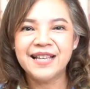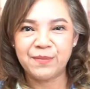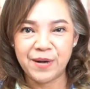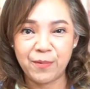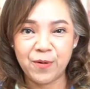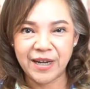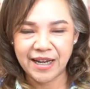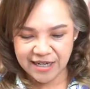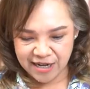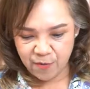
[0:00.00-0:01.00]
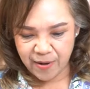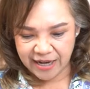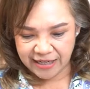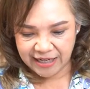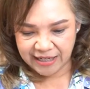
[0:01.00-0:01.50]
สำหรับคนที่เกิดในวัน
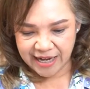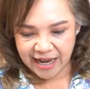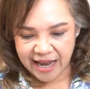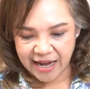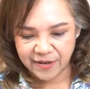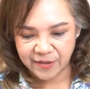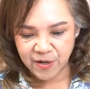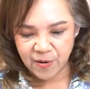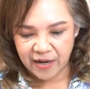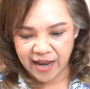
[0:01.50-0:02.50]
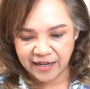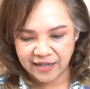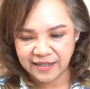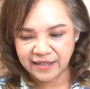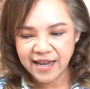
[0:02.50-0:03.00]
อาทิตย์นะคะในเรื่องของการ
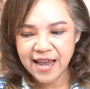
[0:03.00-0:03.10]
เงิน